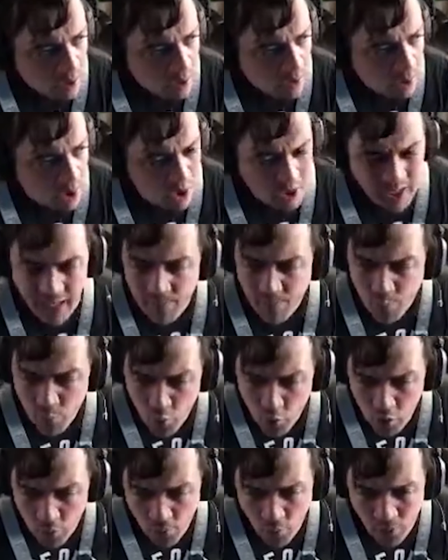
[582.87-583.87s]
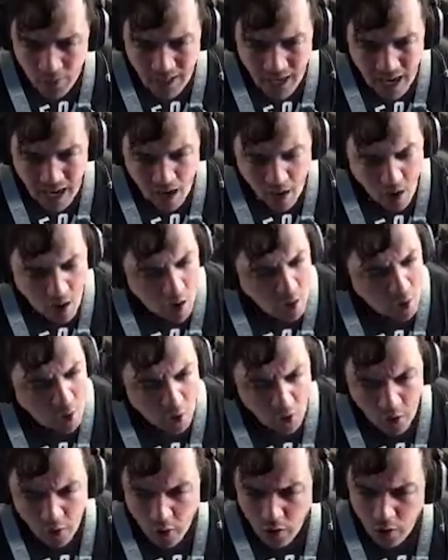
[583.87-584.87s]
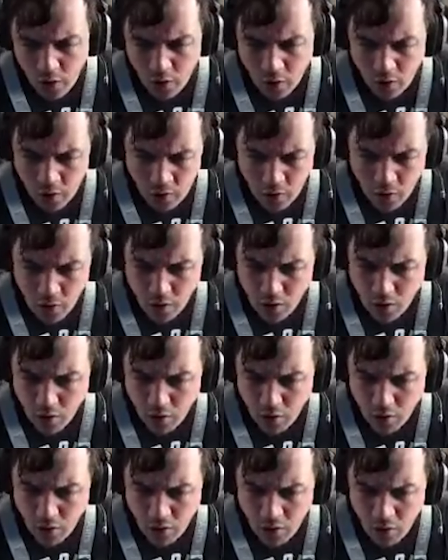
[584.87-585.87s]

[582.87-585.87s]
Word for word: Oh, les moules, mon gars. Oh là là là là.